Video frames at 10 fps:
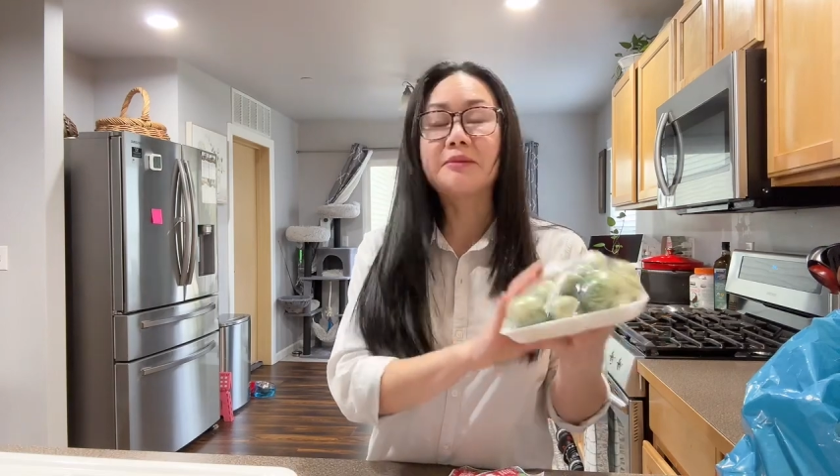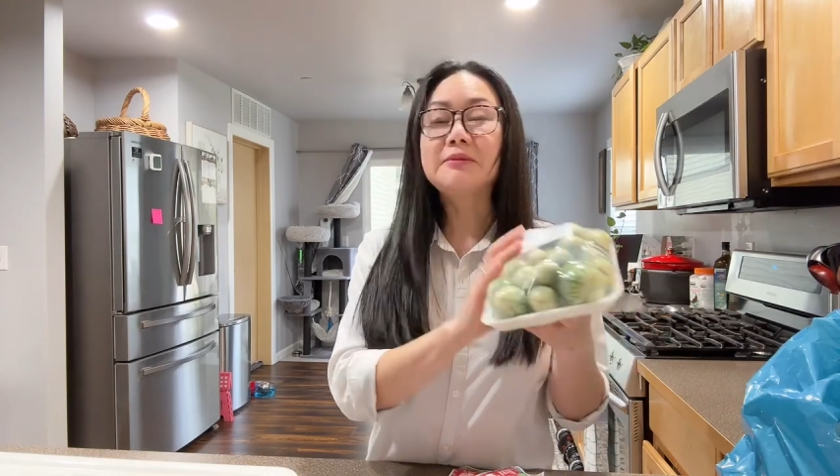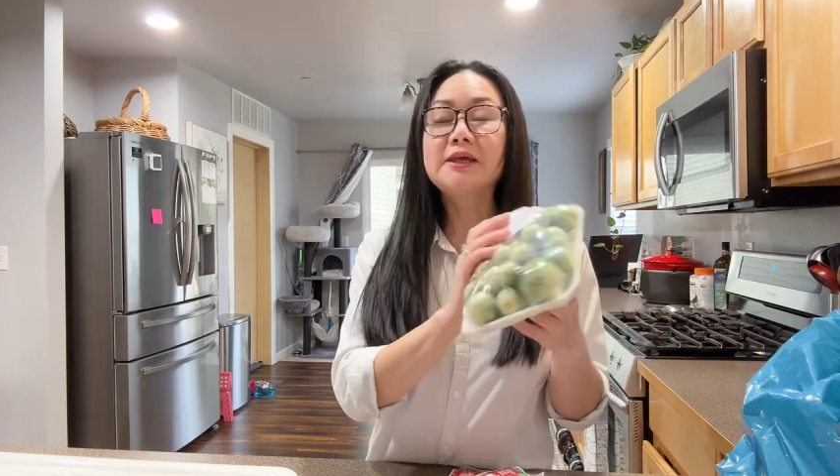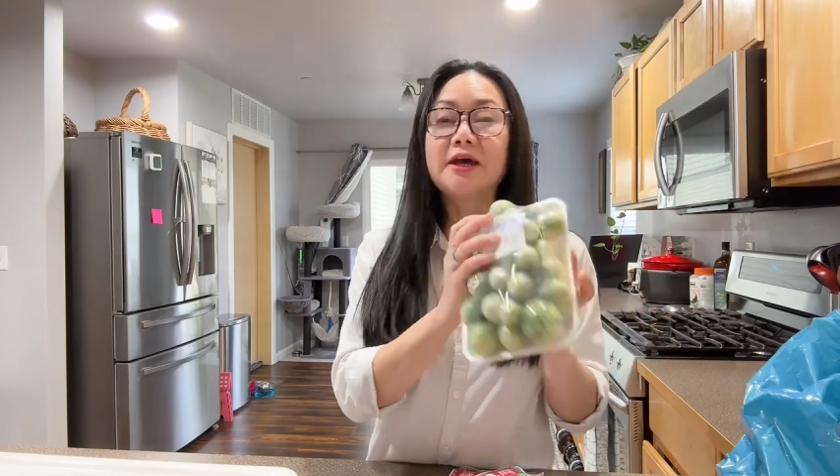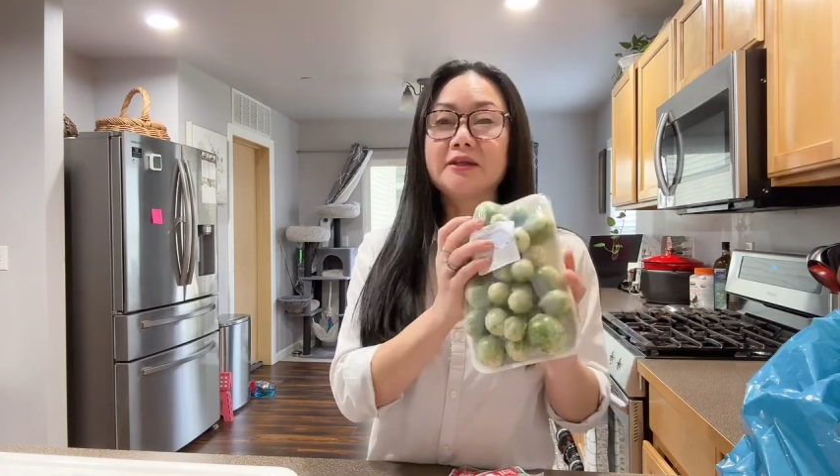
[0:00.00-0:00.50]
ม
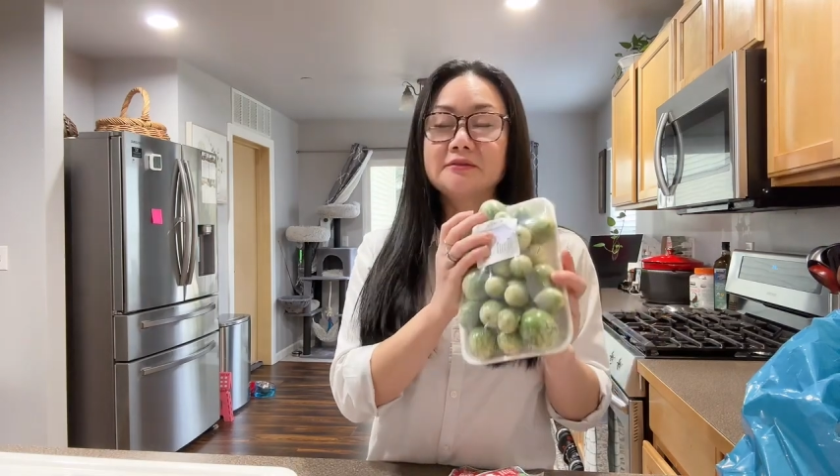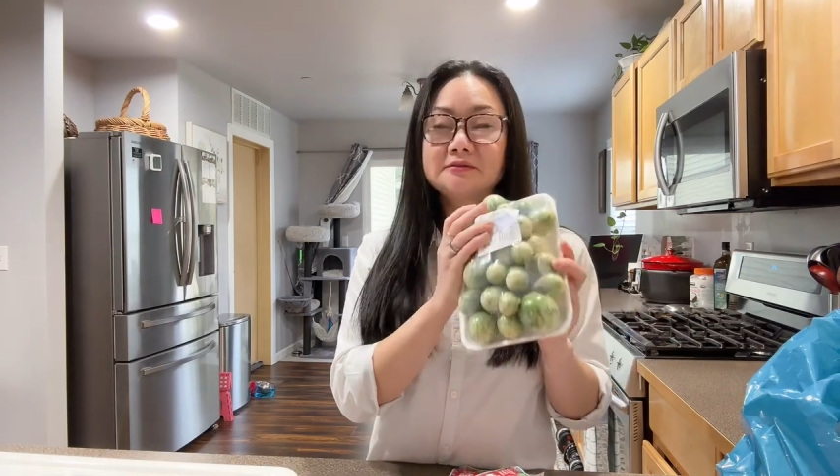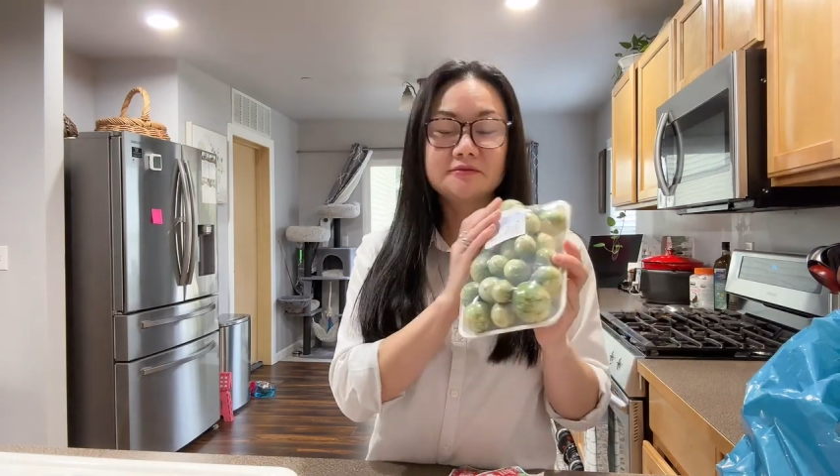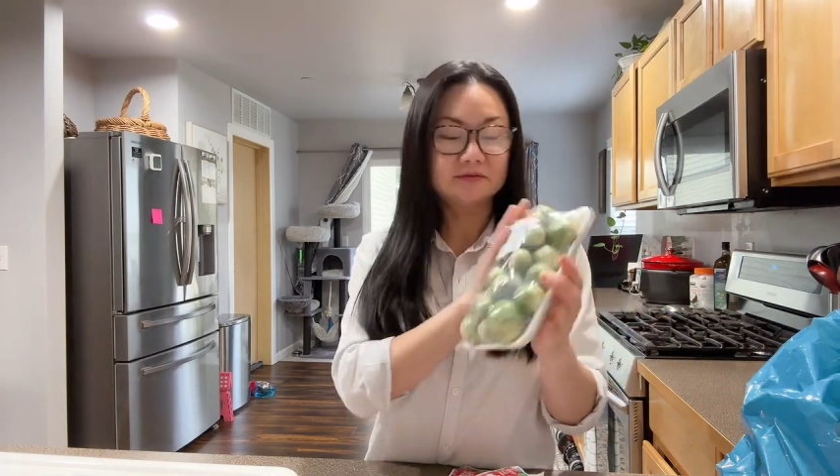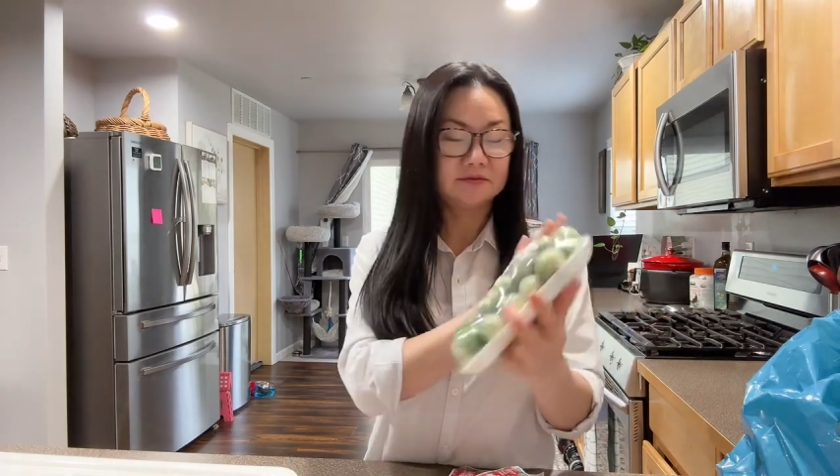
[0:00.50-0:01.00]
เหรียญ
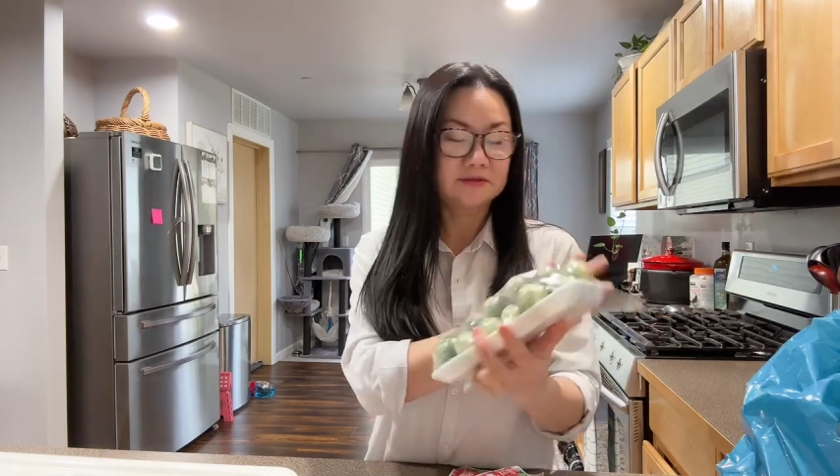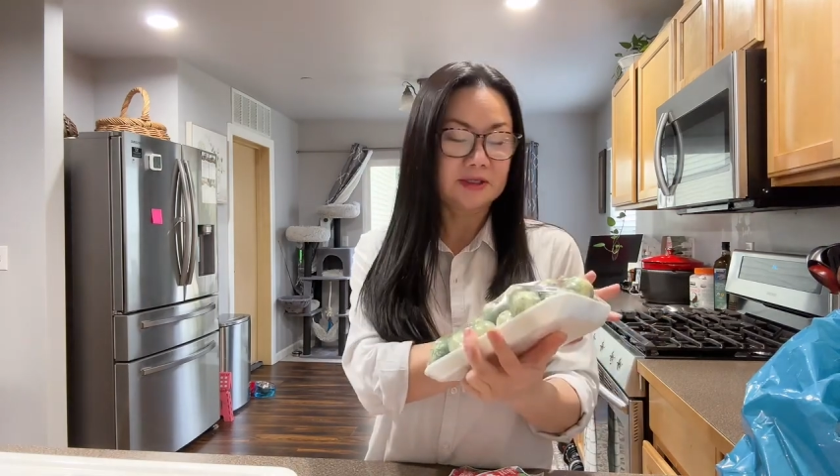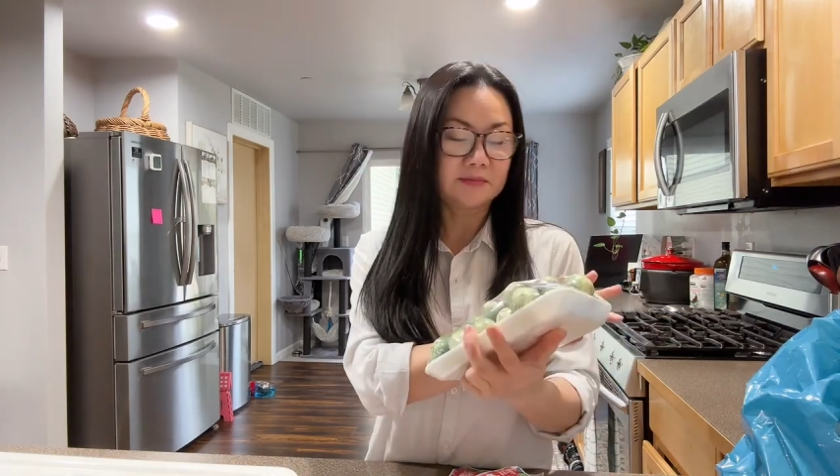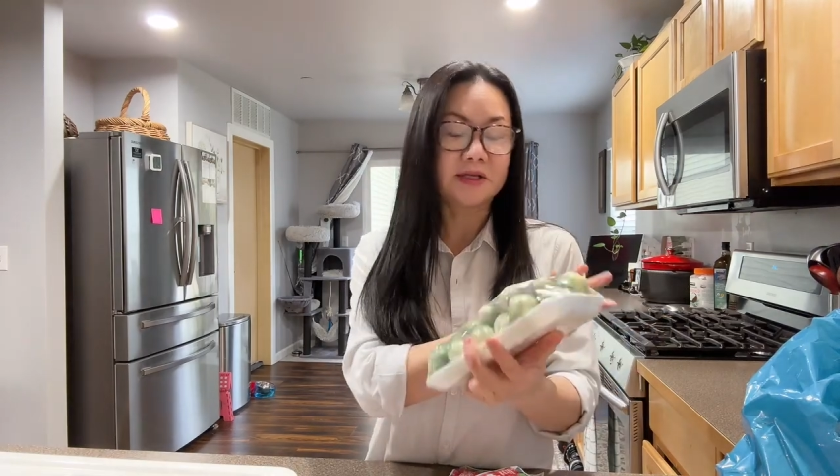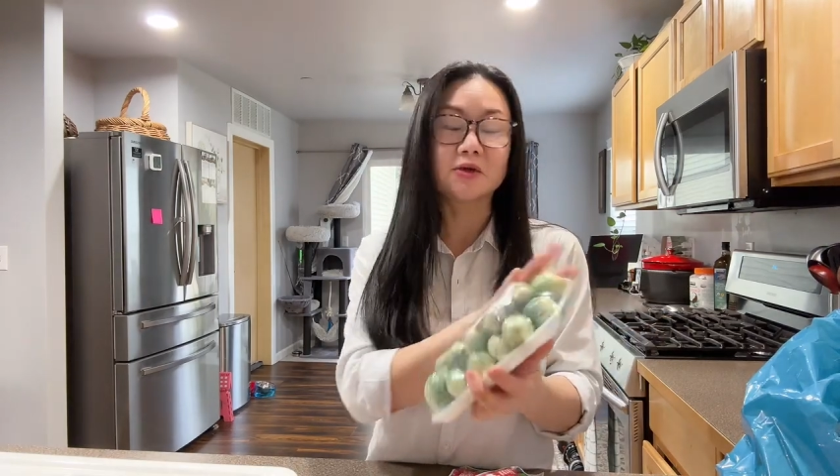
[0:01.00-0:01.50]
สา
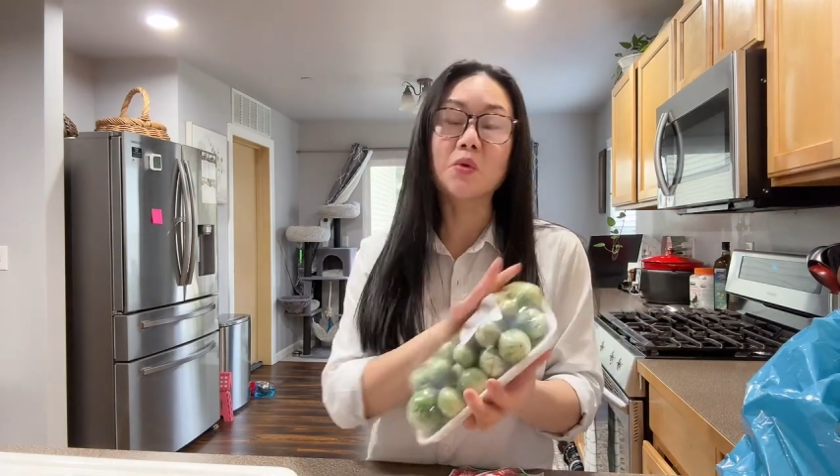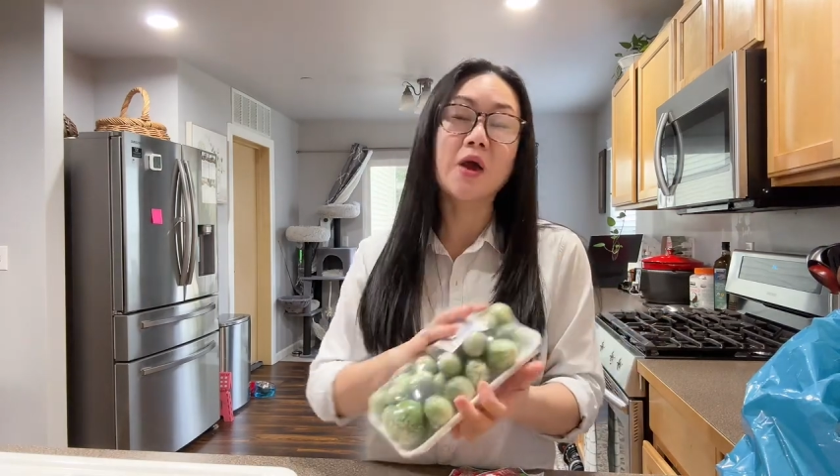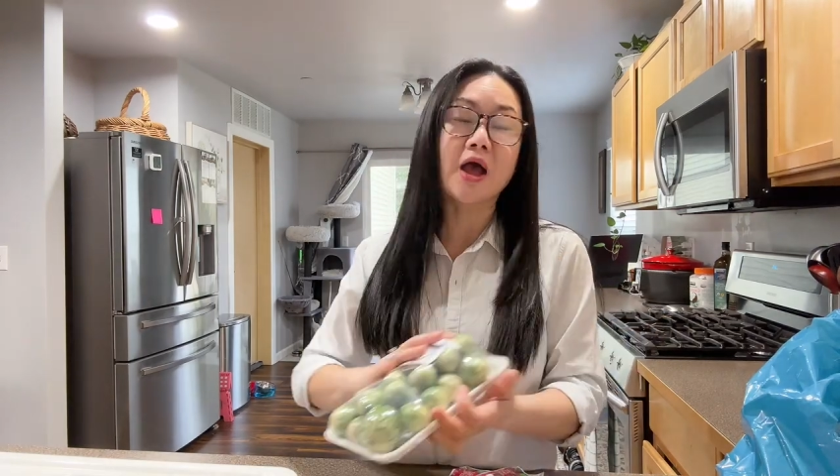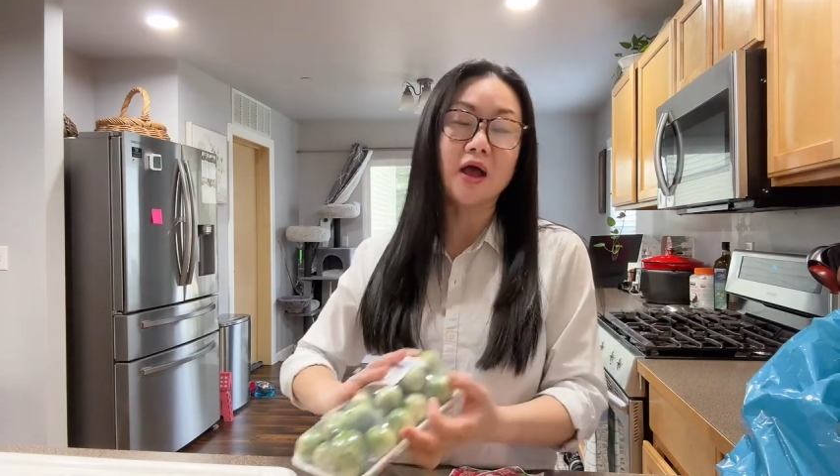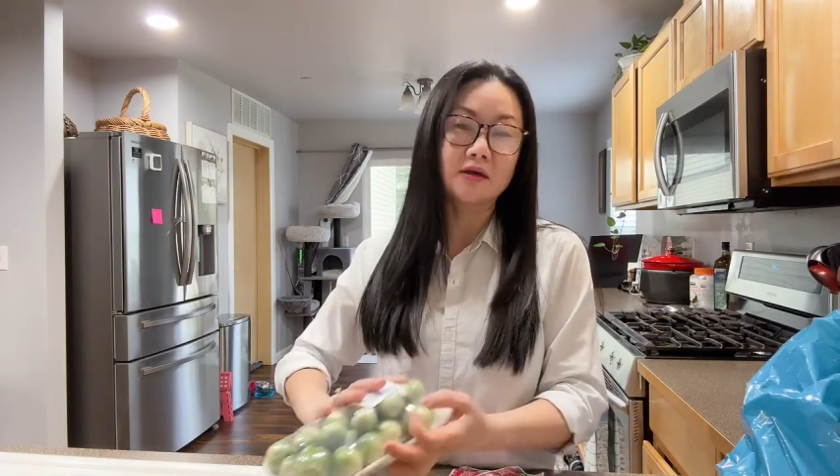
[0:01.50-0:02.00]
มเหรียญกว่า